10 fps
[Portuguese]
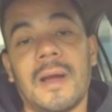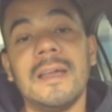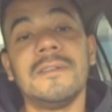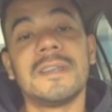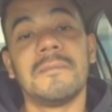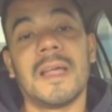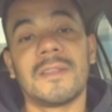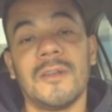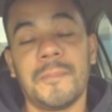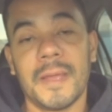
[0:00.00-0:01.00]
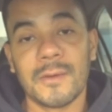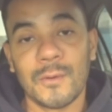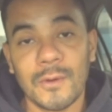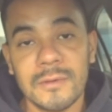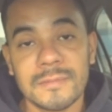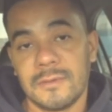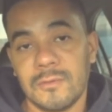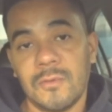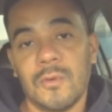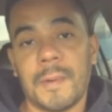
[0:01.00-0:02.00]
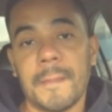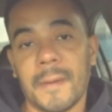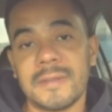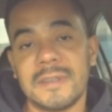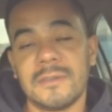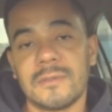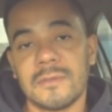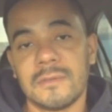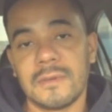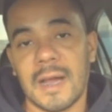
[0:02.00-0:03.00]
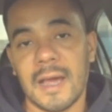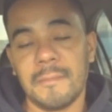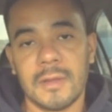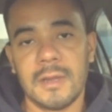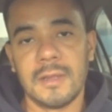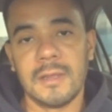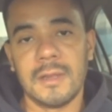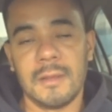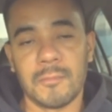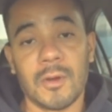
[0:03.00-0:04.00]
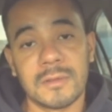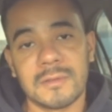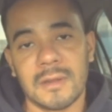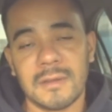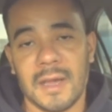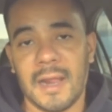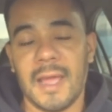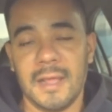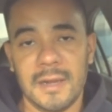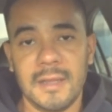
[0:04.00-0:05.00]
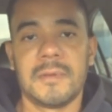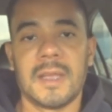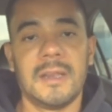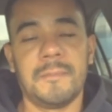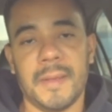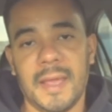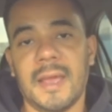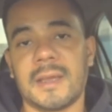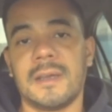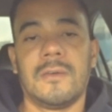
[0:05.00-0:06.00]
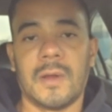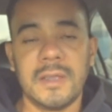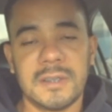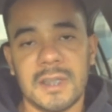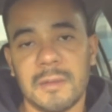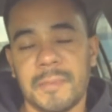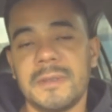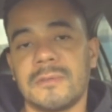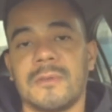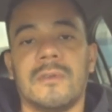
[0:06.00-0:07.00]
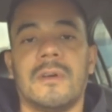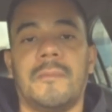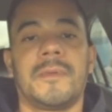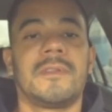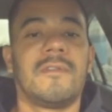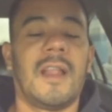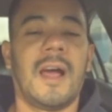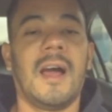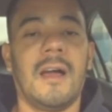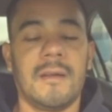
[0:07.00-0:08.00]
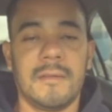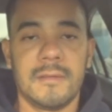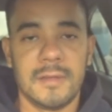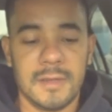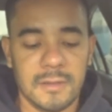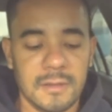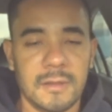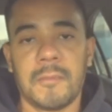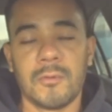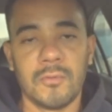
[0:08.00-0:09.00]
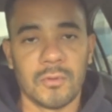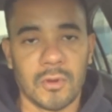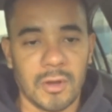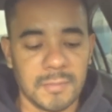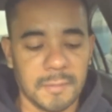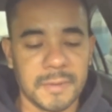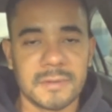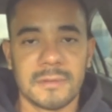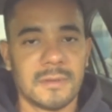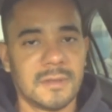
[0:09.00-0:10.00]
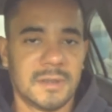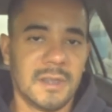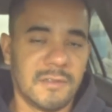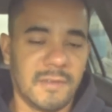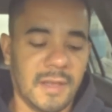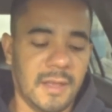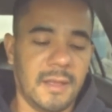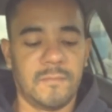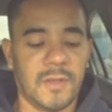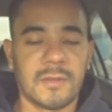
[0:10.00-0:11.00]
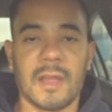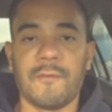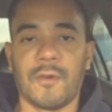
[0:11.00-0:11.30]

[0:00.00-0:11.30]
Aí o examinador pegou o papelzinho do cara, ele lembrou a autoescola que o cara era, né? Que ele pega o RG da pessoa, a pessoa vai lá, ele pergunta o nome da pessoa, se ele tiver vendo que a